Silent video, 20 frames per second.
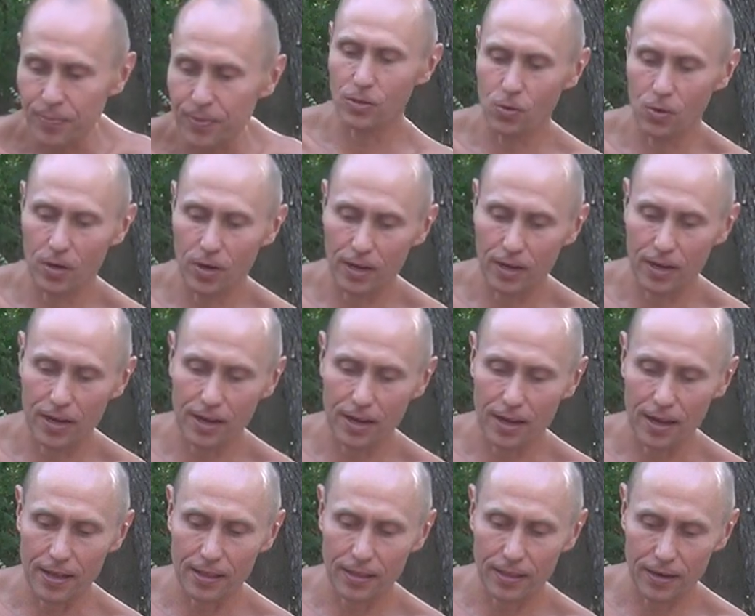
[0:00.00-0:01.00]
Зерна
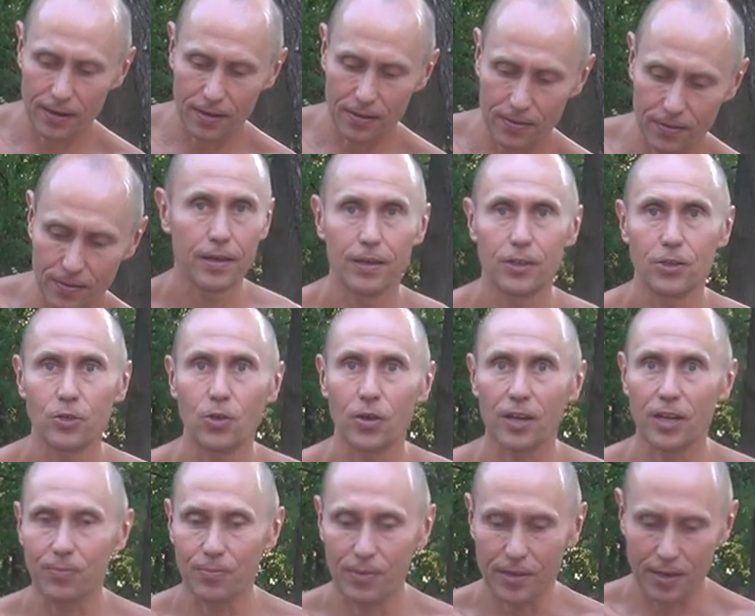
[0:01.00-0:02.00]
кориандра,
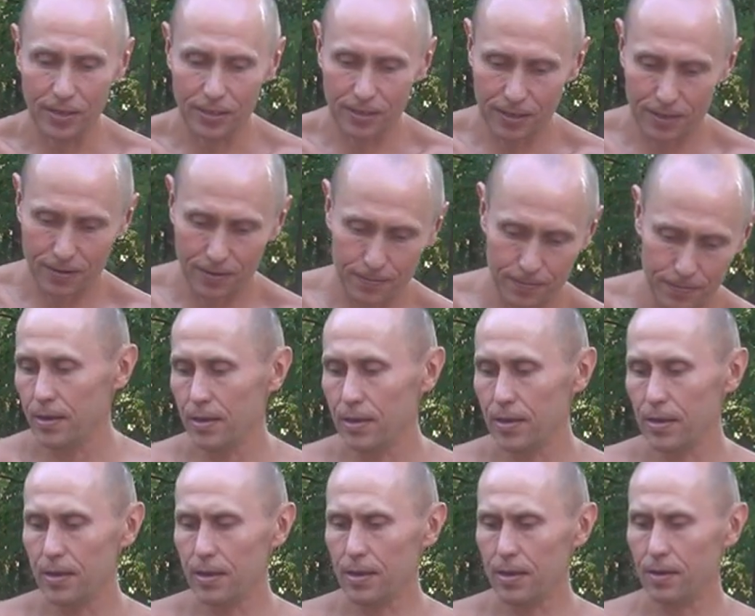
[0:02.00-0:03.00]
черный перчик
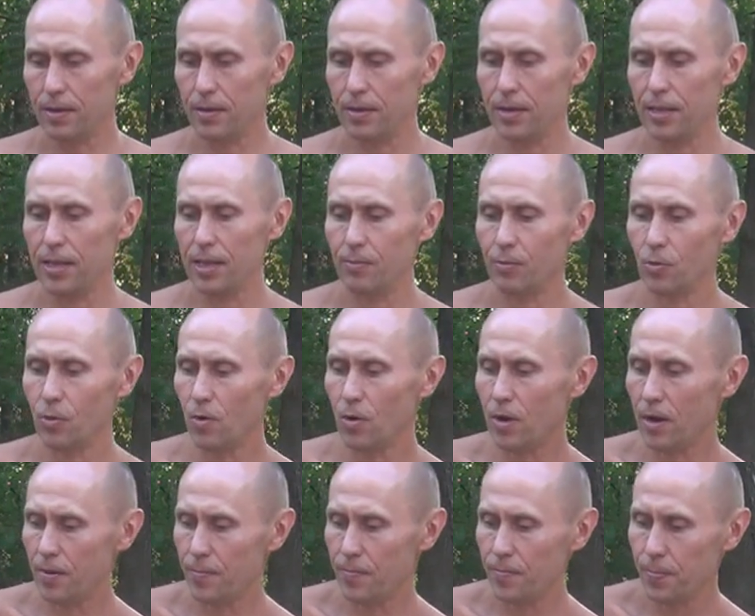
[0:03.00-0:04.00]
и
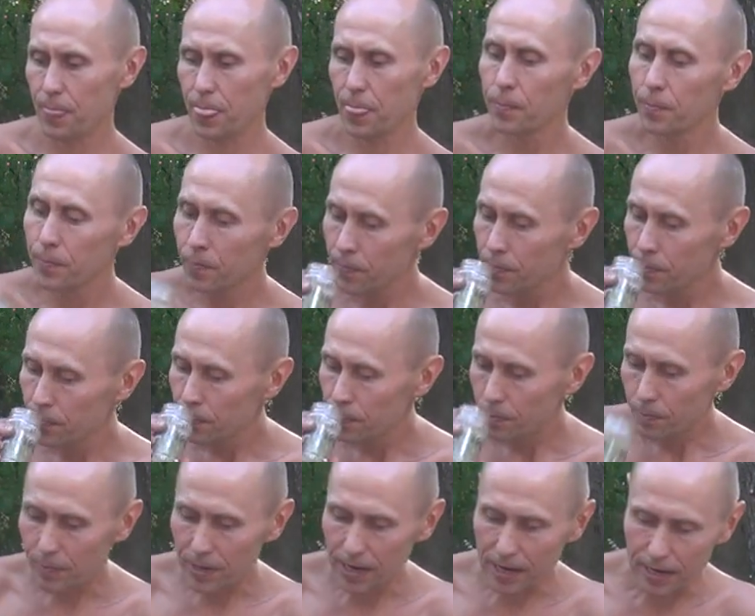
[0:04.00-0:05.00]
немного
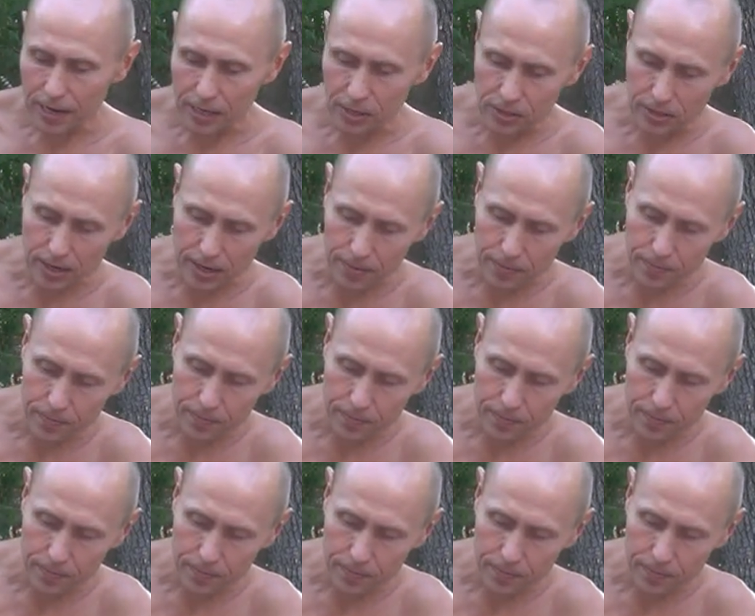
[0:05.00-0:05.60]
майоранчика.